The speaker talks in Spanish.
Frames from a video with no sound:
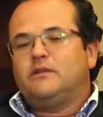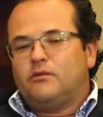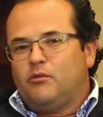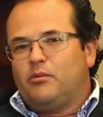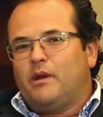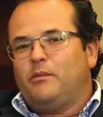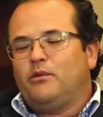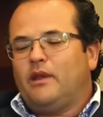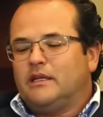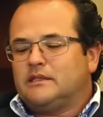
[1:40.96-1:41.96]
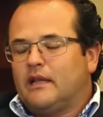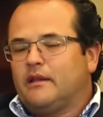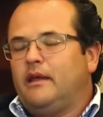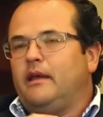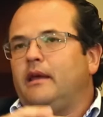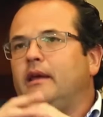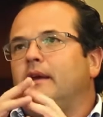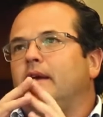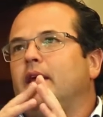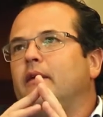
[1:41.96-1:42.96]
eso fue un premio interesante.
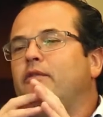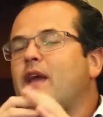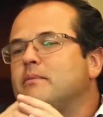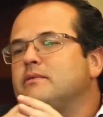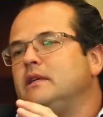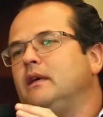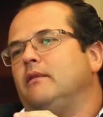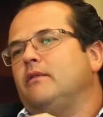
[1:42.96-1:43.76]
Eh, FIAPSI,